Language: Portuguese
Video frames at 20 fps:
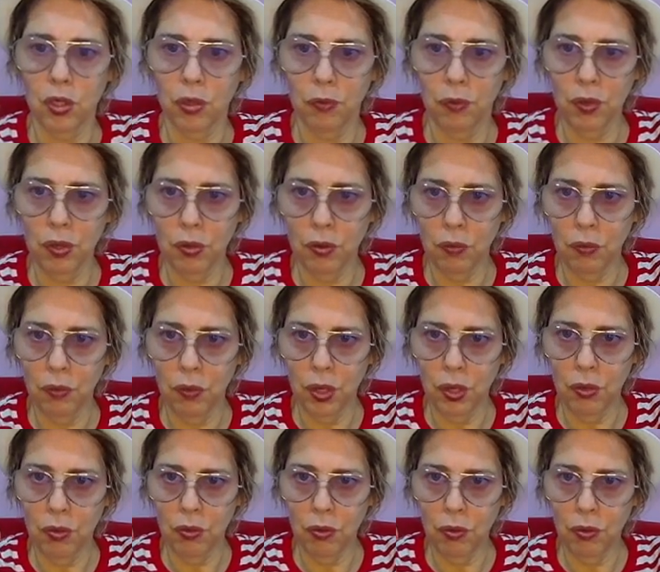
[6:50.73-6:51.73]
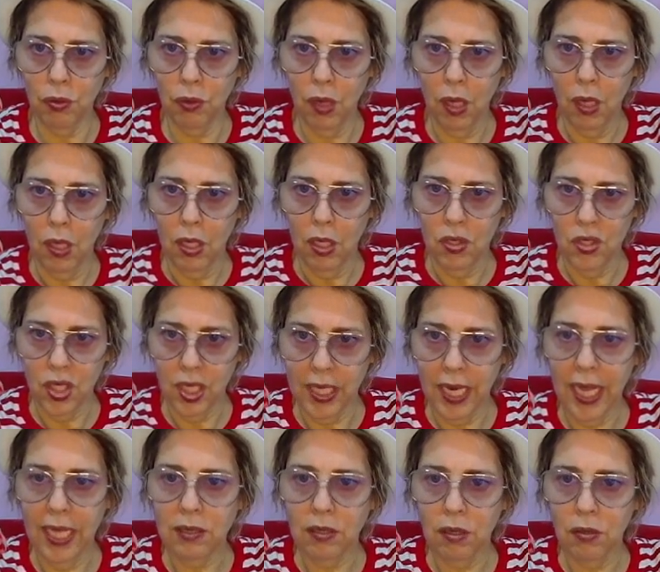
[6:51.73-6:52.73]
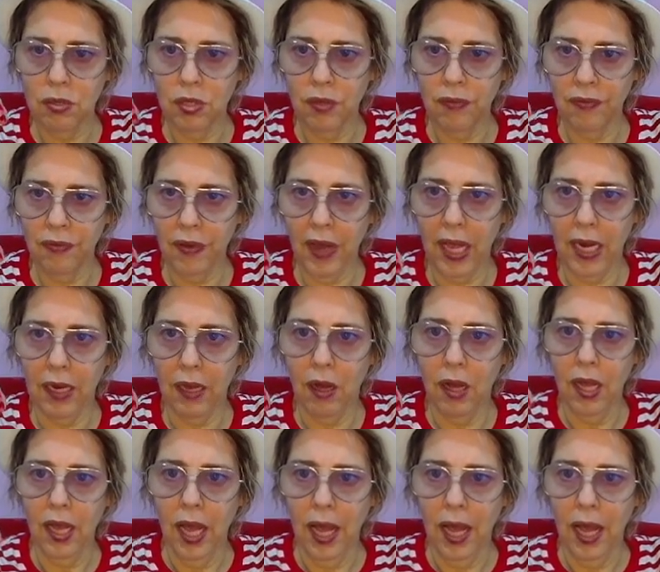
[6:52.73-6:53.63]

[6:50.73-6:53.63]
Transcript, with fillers: muito muito direto onde fala, ó,